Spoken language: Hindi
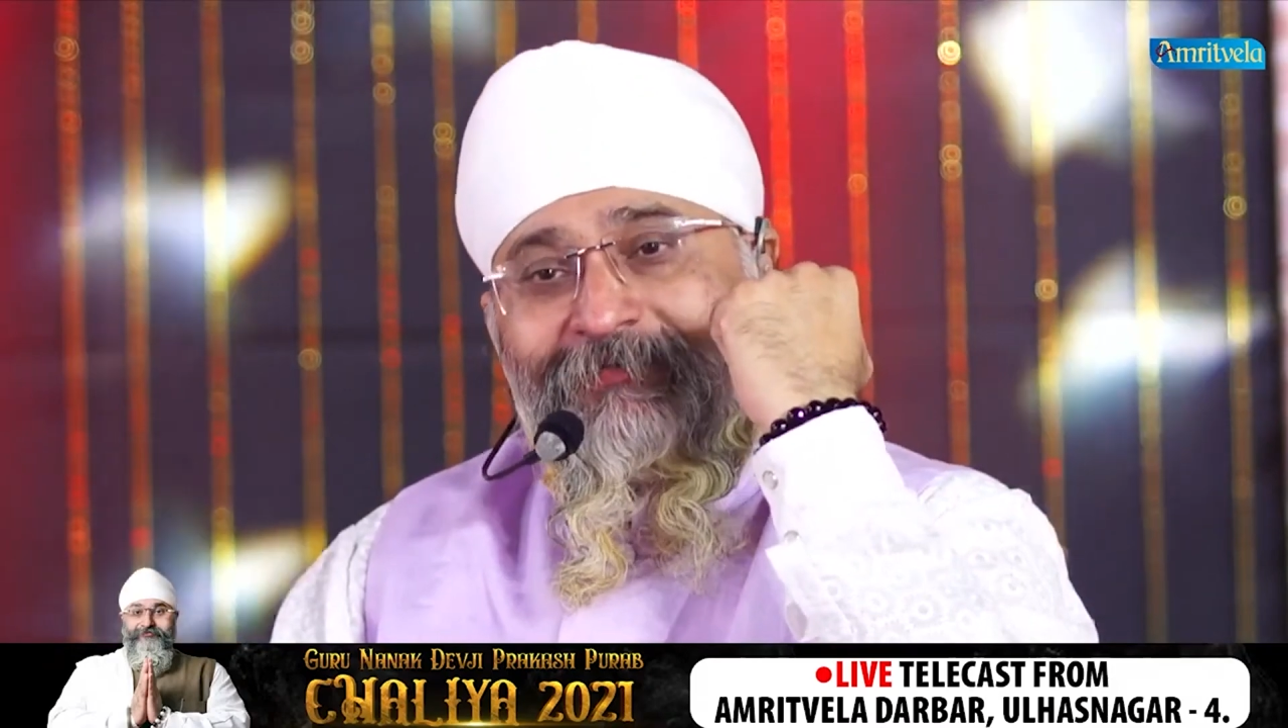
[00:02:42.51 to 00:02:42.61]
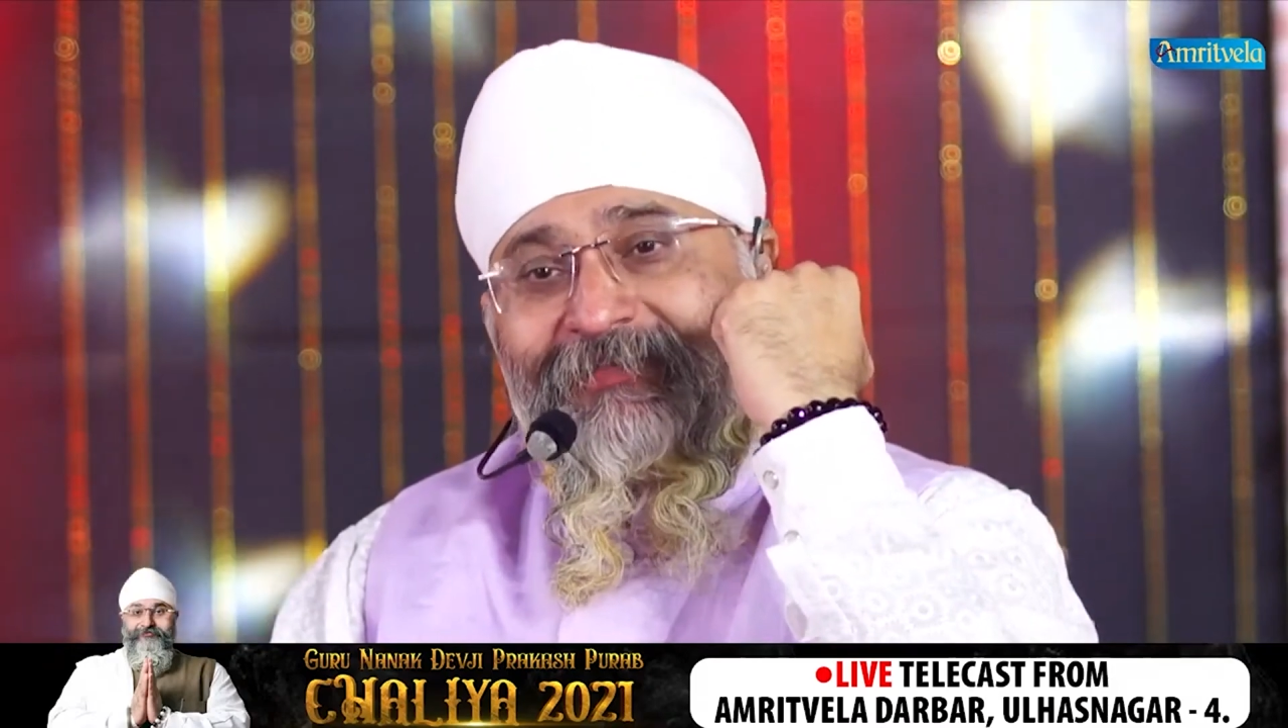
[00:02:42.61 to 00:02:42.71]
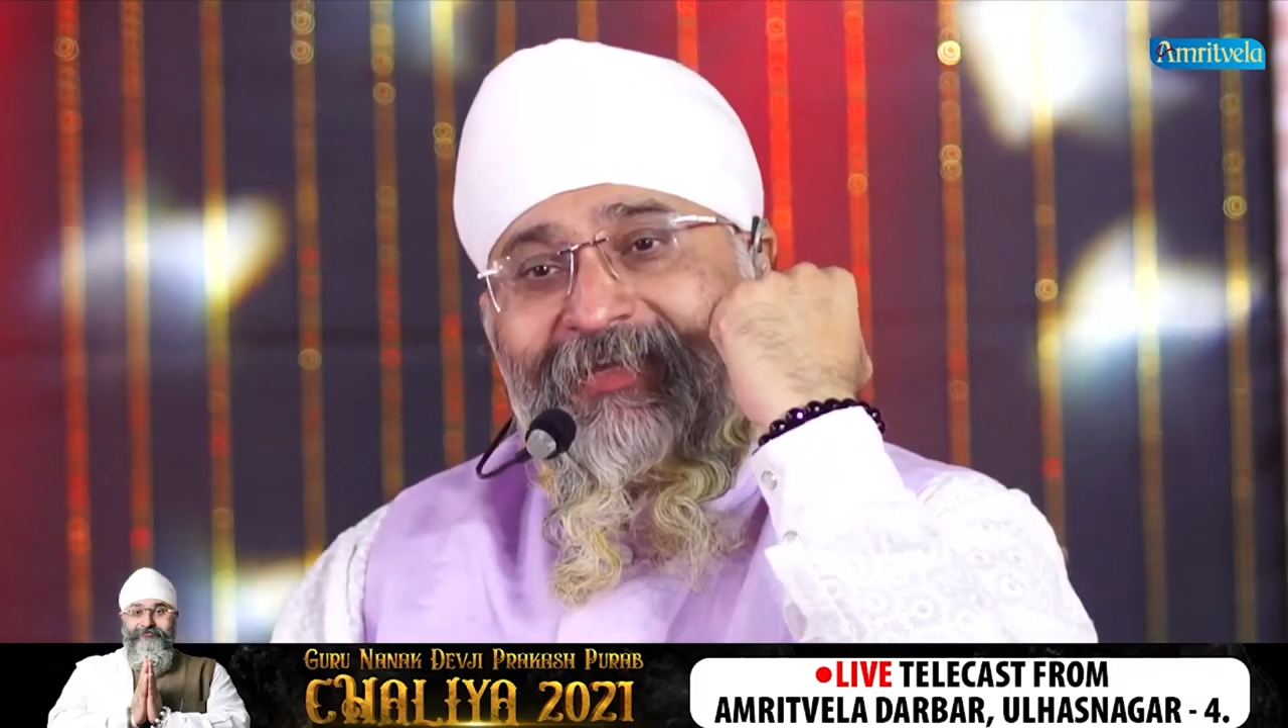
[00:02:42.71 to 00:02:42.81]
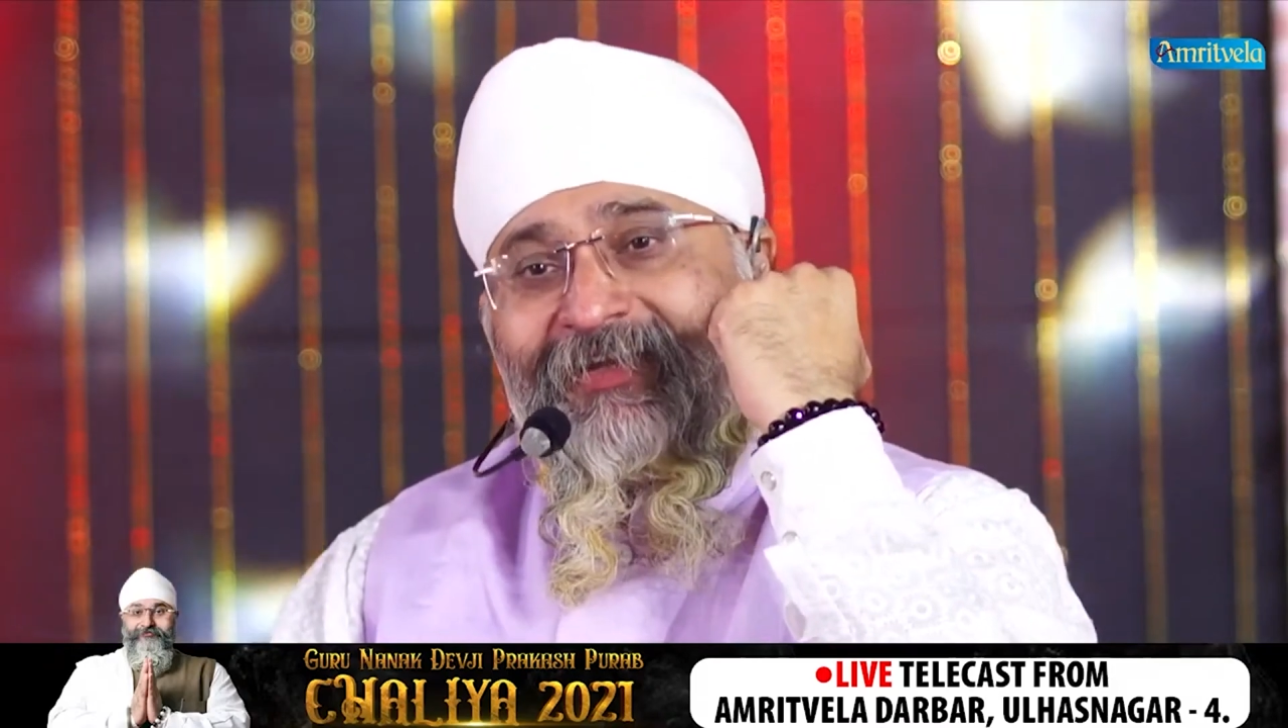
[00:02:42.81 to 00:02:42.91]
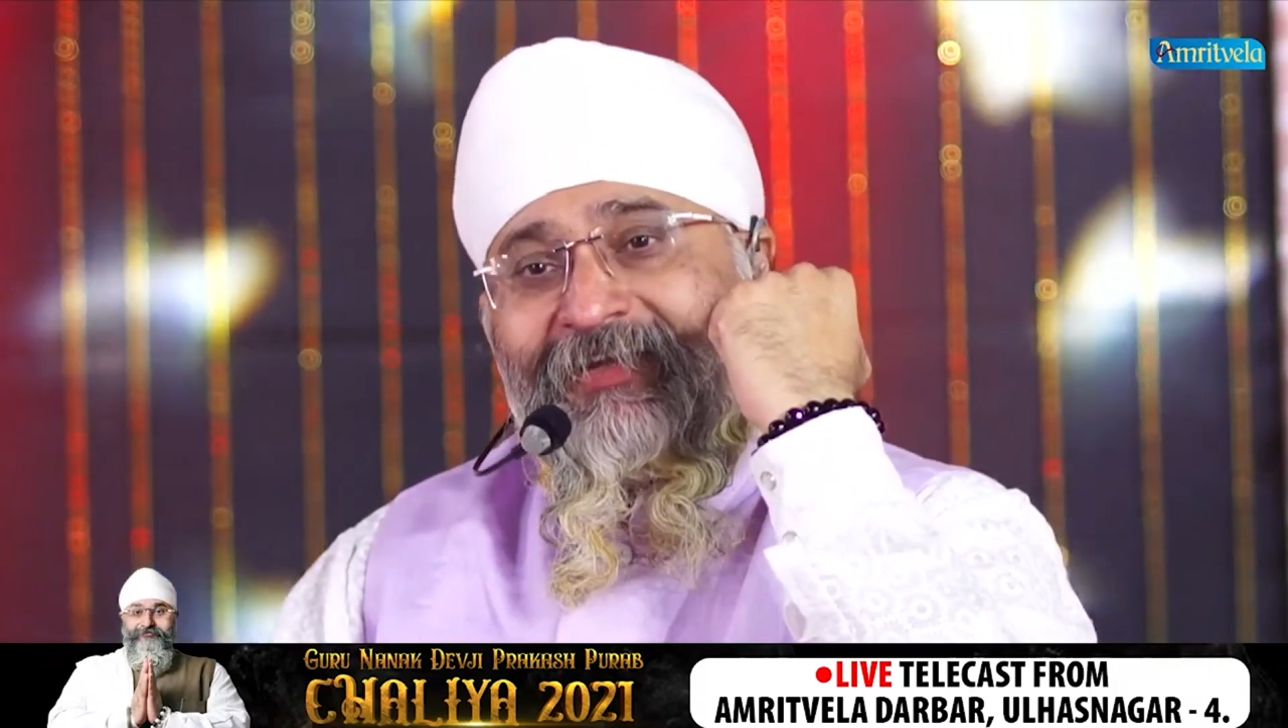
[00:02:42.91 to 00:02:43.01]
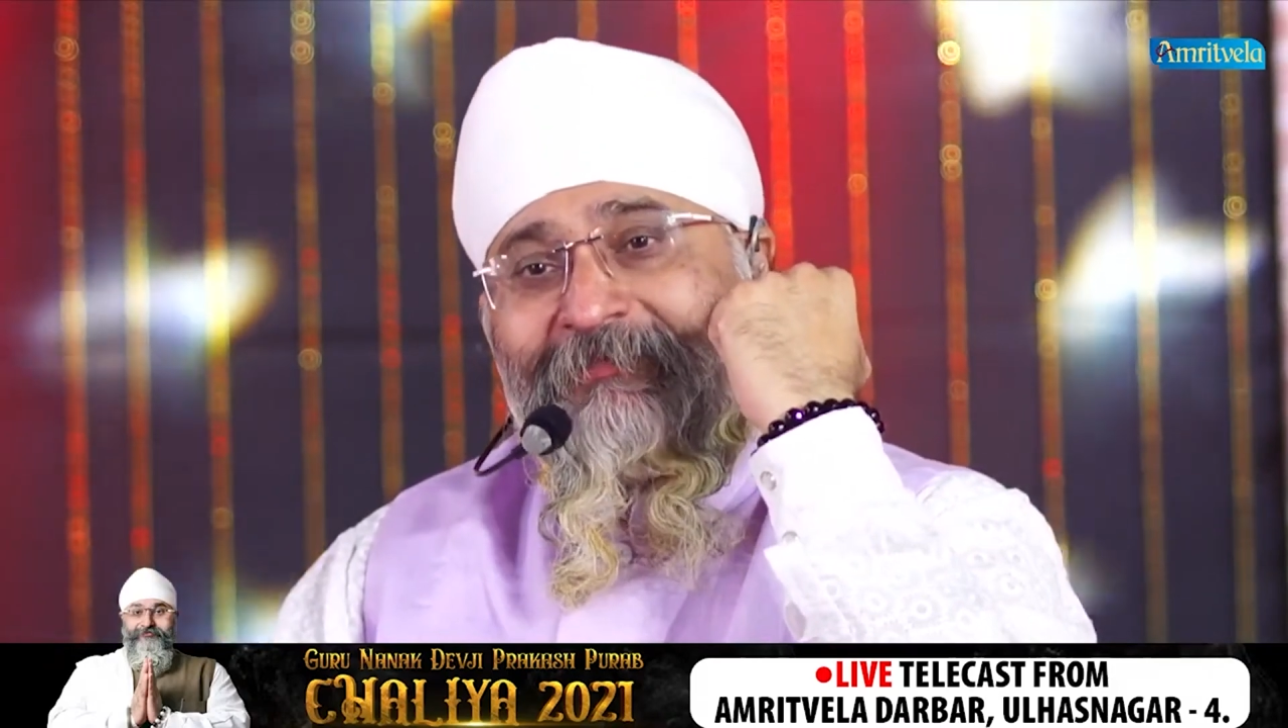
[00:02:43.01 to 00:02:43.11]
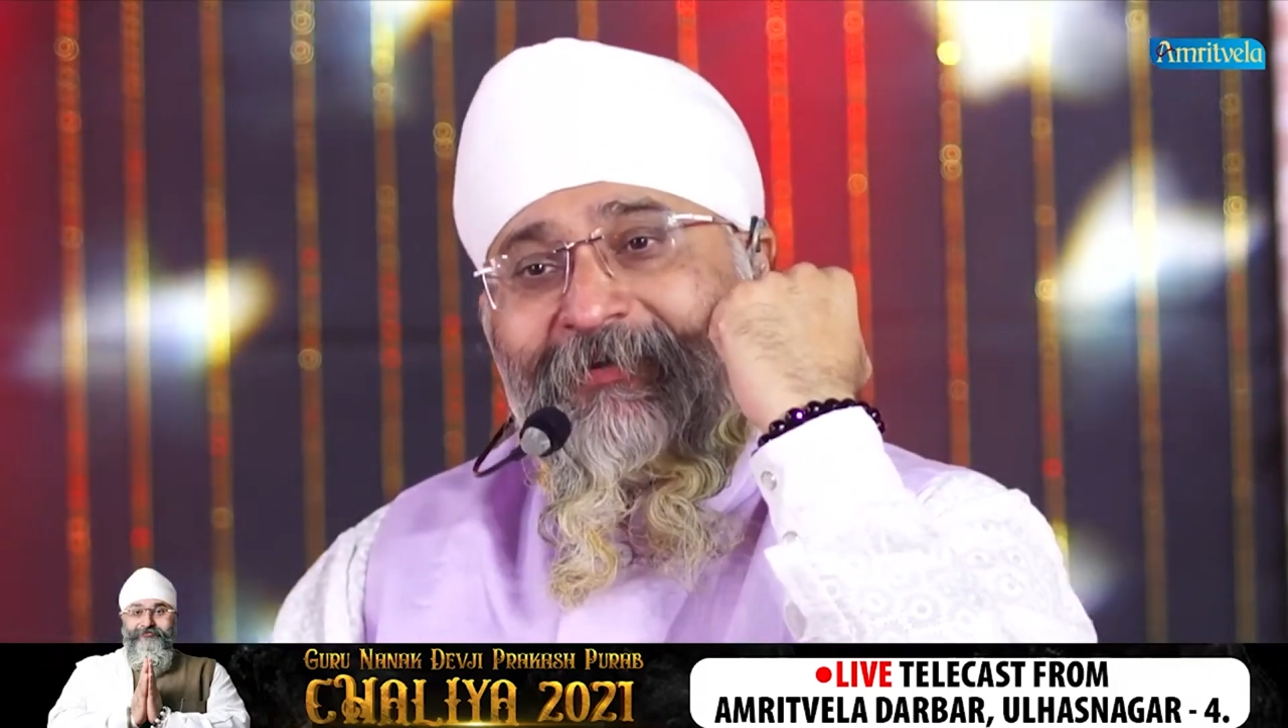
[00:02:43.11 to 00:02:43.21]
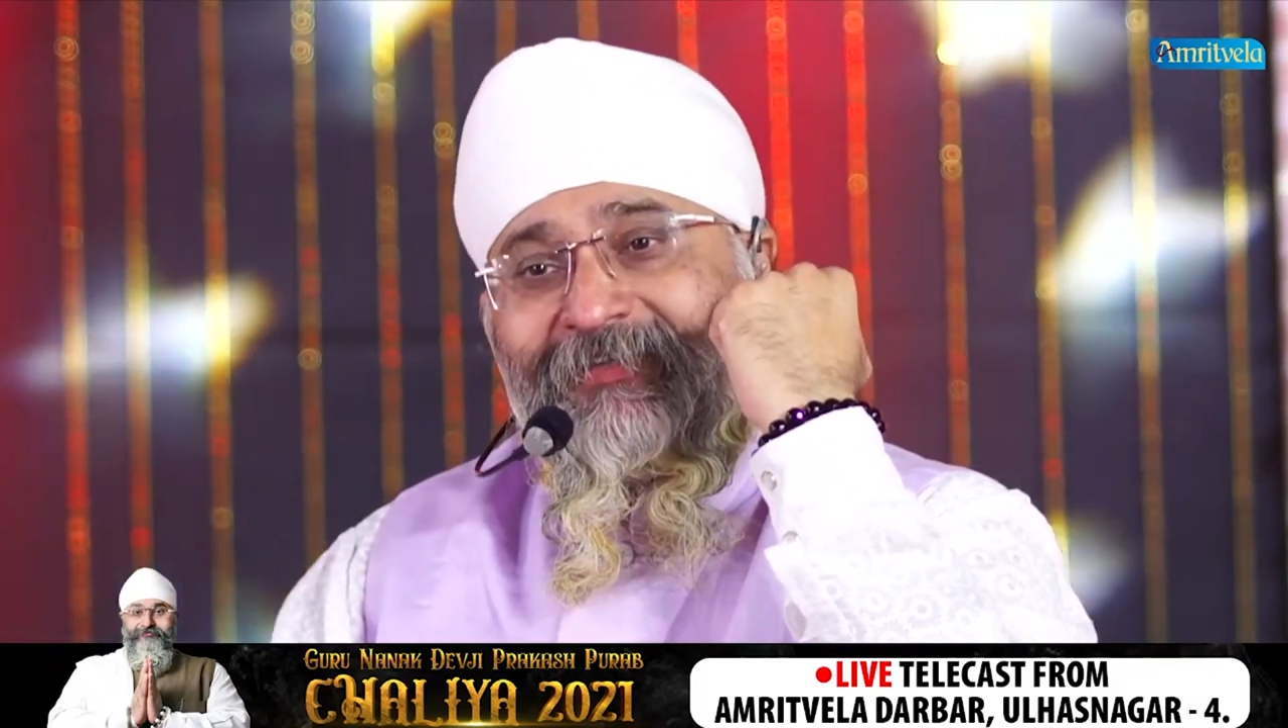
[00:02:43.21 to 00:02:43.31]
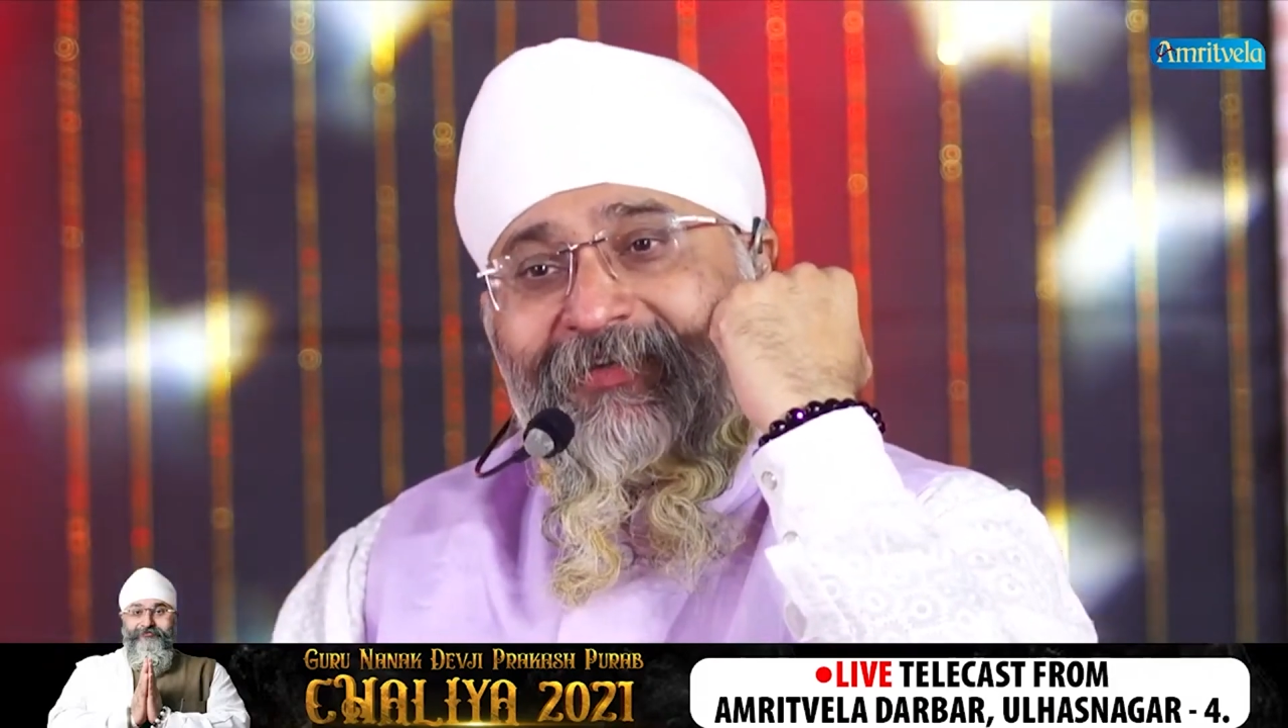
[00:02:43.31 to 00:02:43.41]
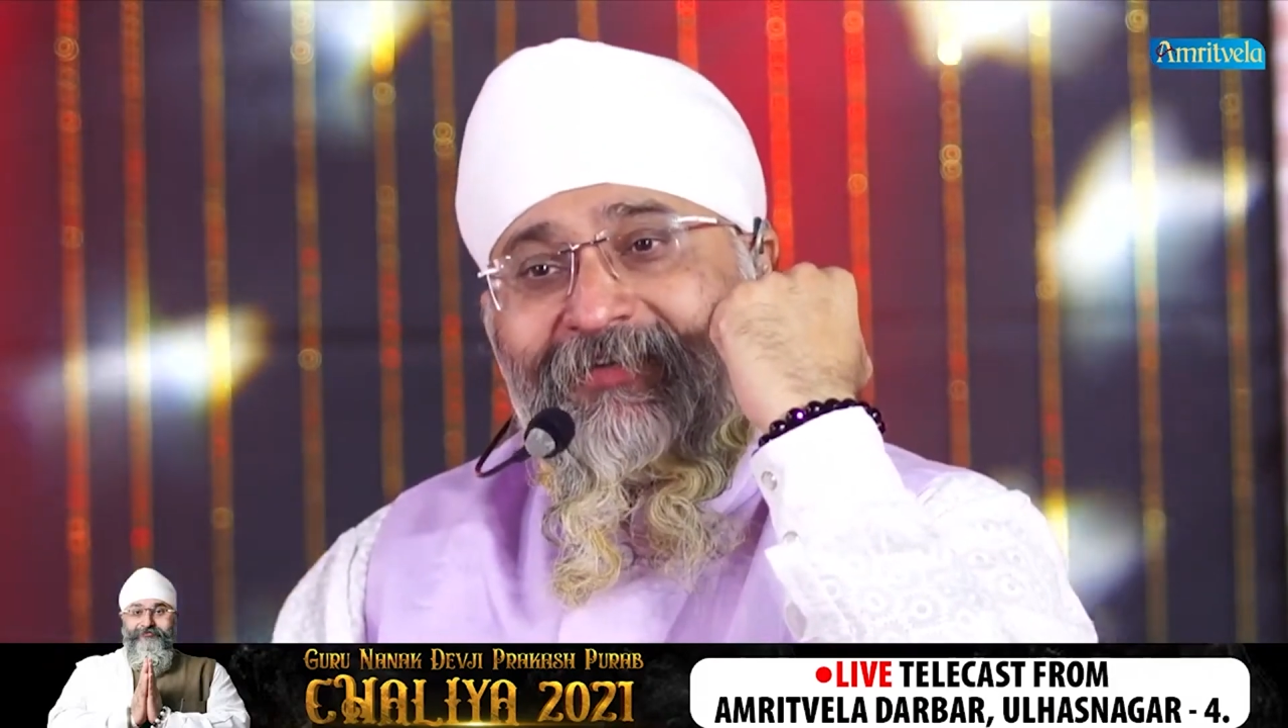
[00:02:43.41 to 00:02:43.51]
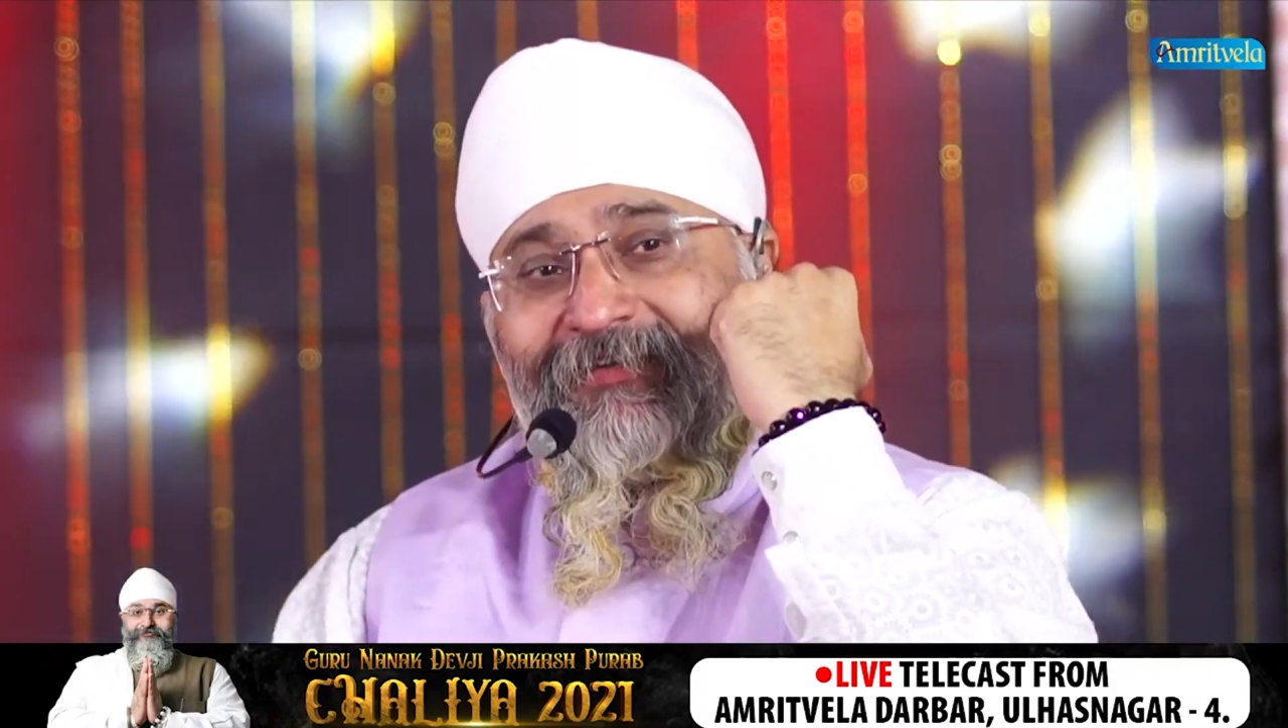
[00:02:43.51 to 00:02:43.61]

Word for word: सहना नहीं पड़ता